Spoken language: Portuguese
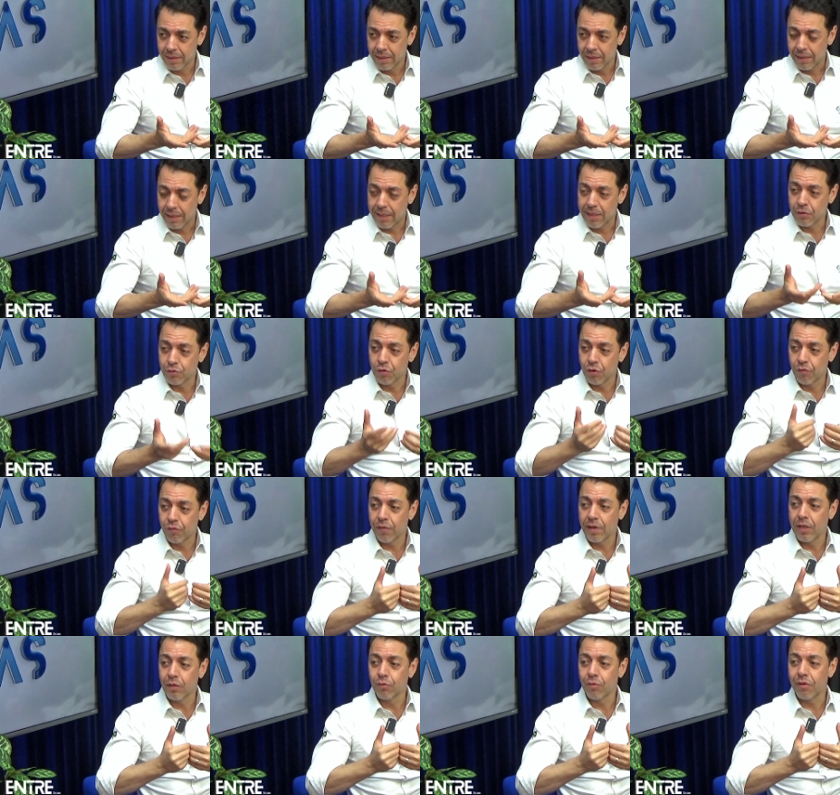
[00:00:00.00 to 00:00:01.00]

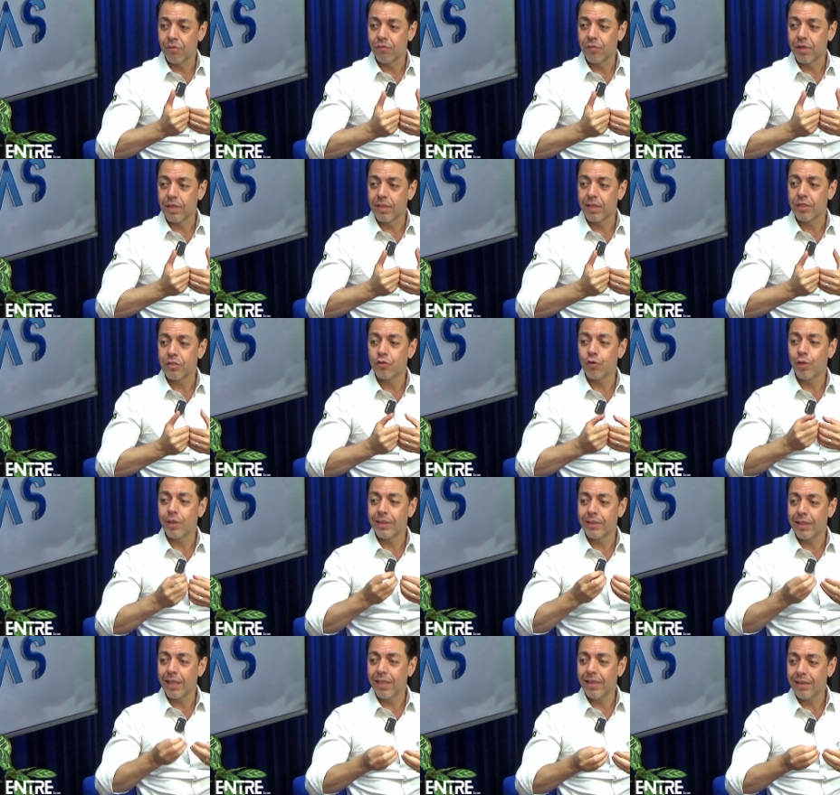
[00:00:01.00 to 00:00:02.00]
resolvendo a vida de
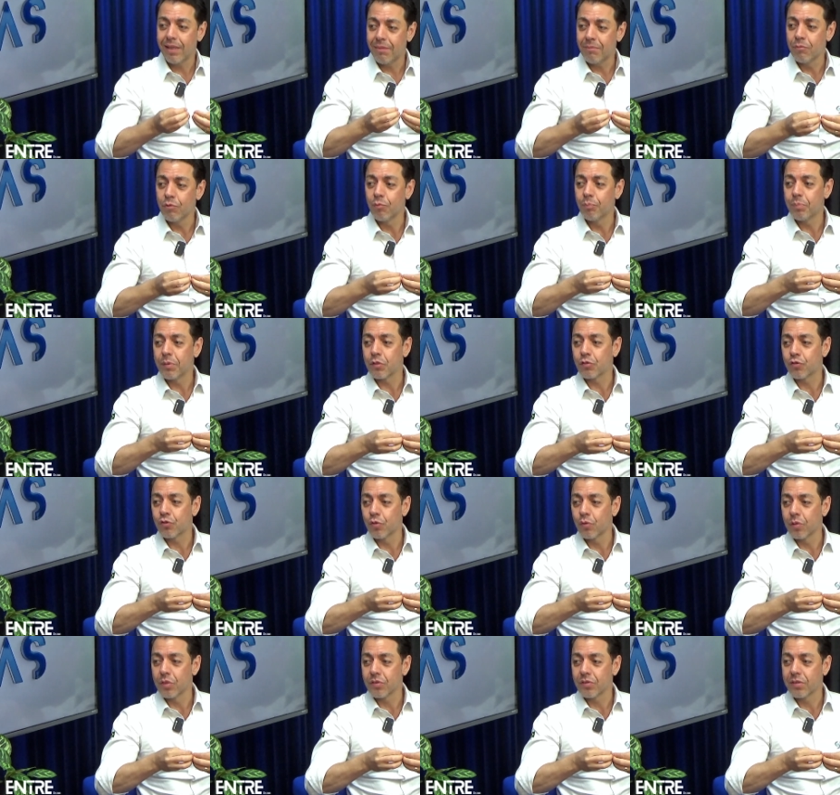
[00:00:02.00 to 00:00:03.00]
80 mil
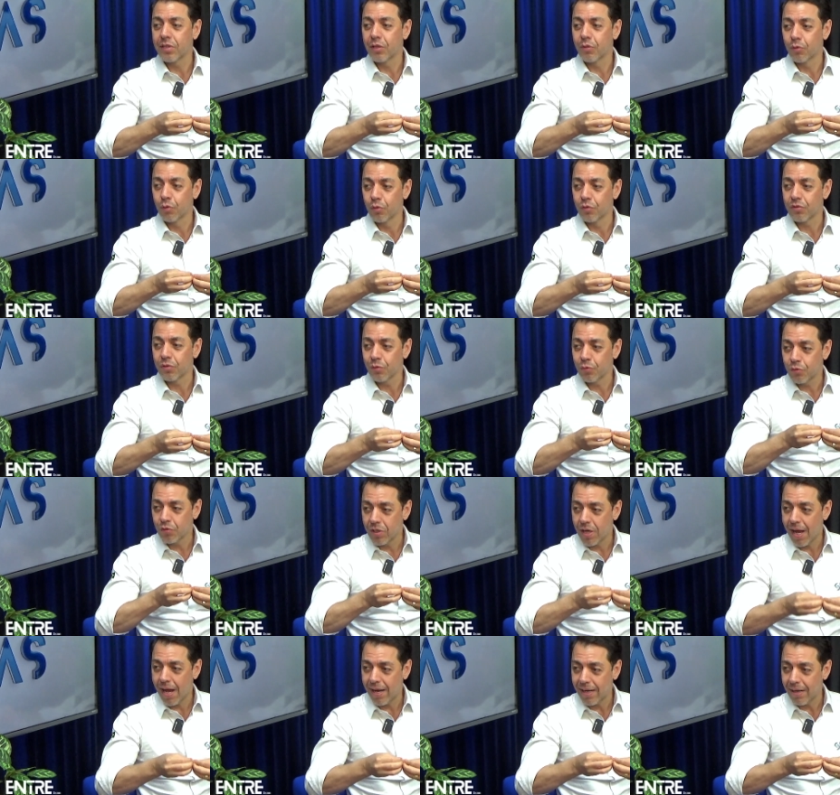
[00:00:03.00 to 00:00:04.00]
pessoas que cruzam
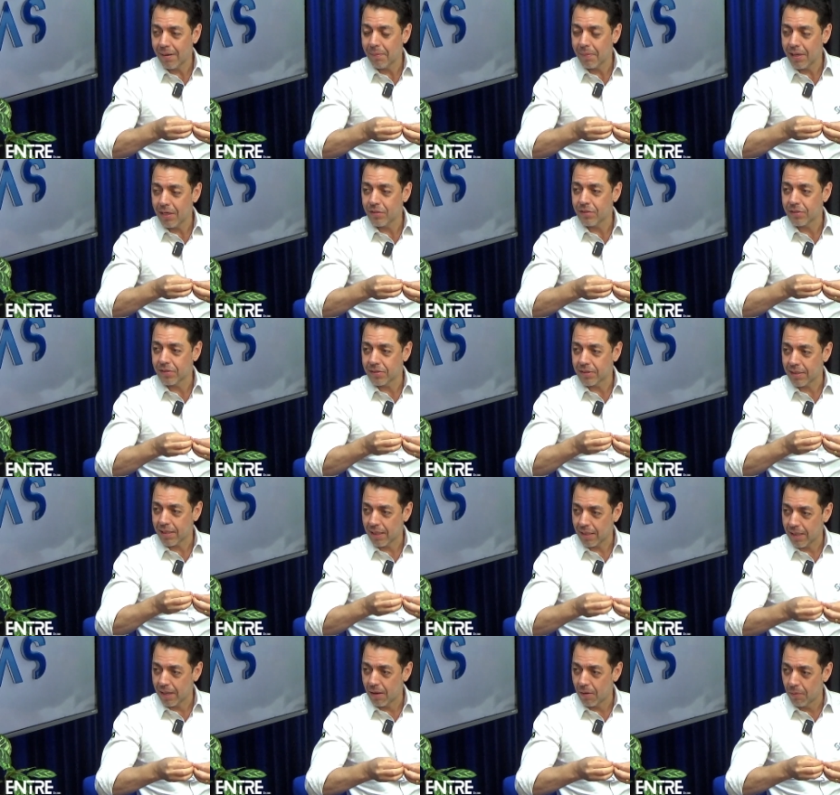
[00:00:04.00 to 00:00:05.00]
diariamente esse
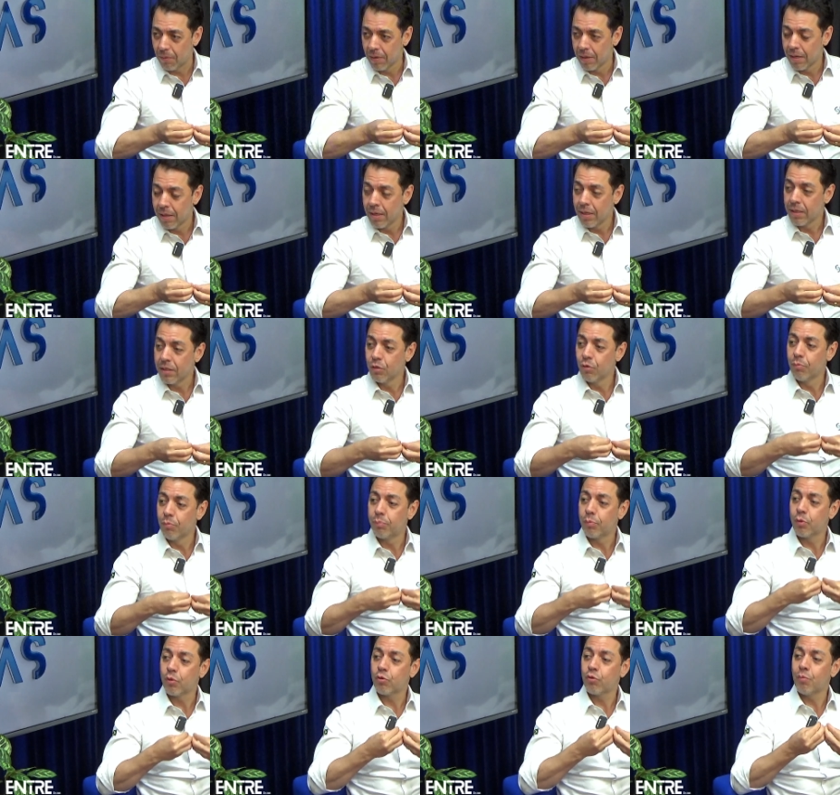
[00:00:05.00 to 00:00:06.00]
canal e um
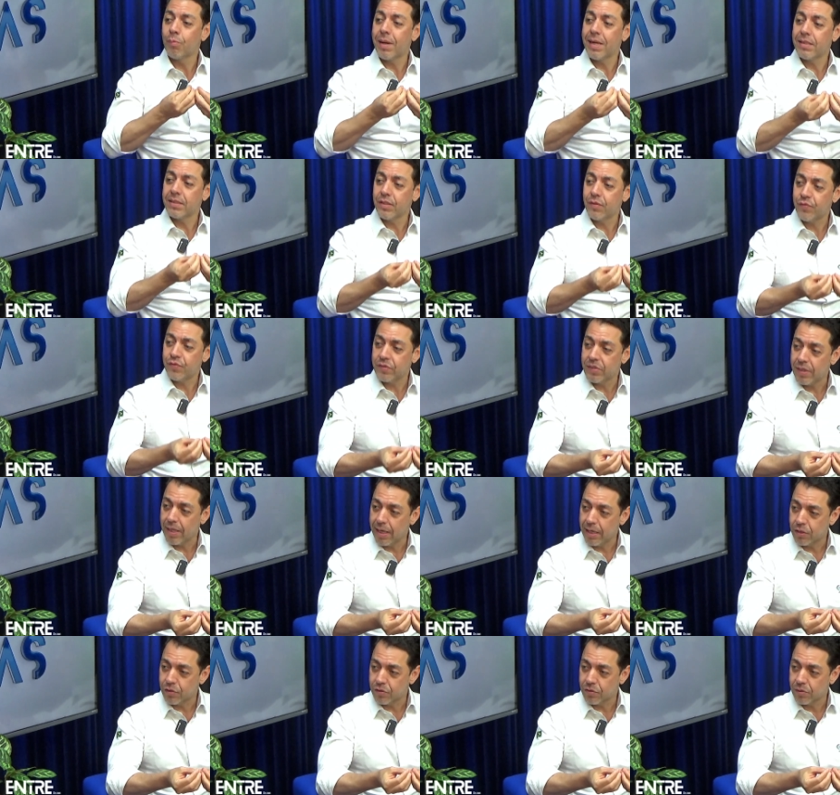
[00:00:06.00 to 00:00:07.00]
porto mais
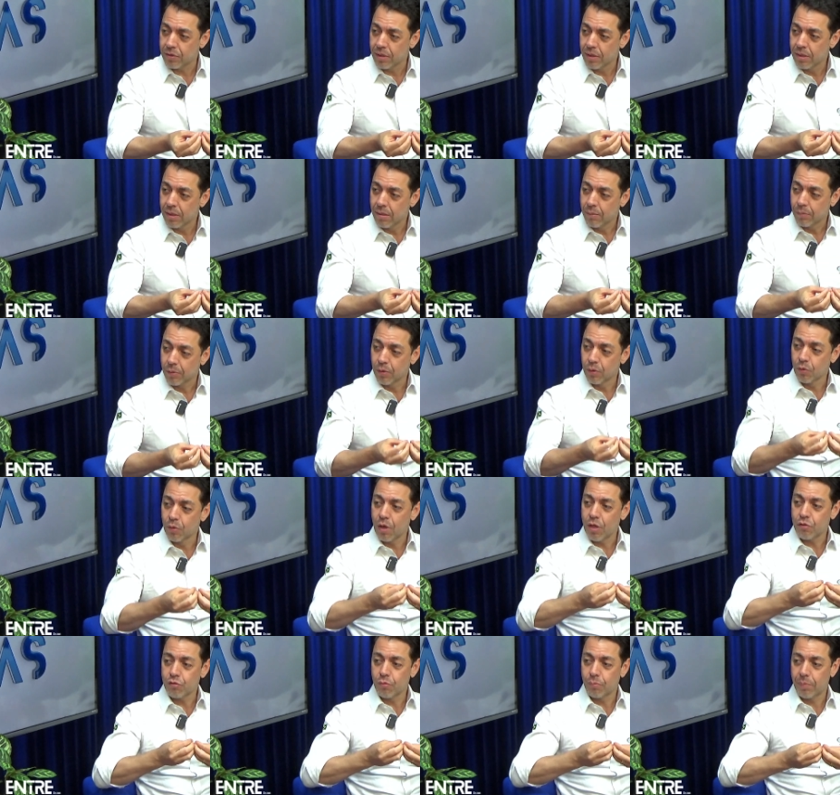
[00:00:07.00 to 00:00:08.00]
eficiente, que o
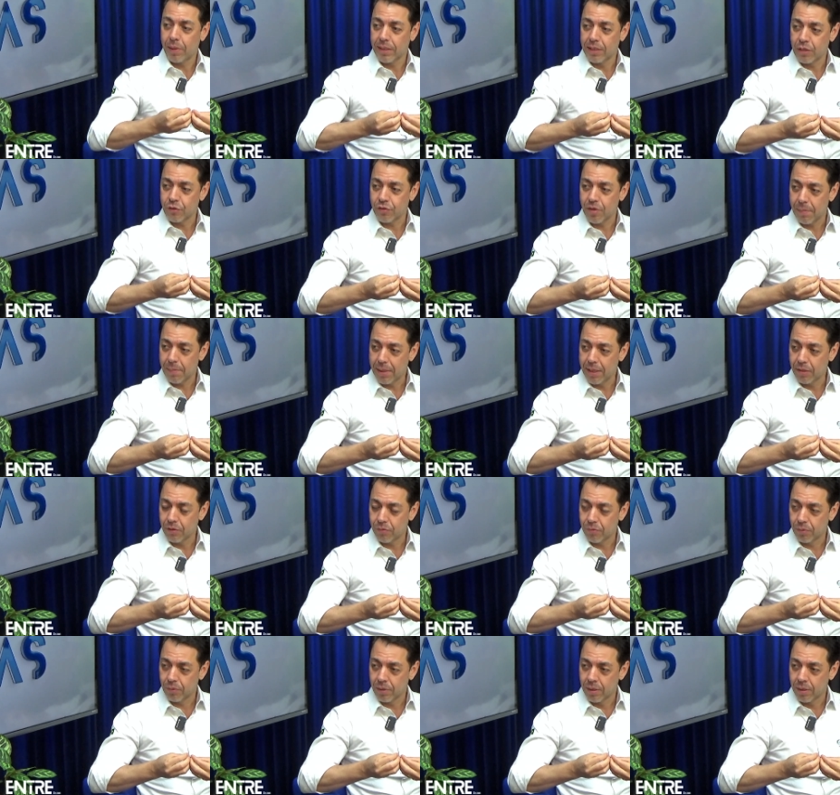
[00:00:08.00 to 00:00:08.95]
nosso planejamento,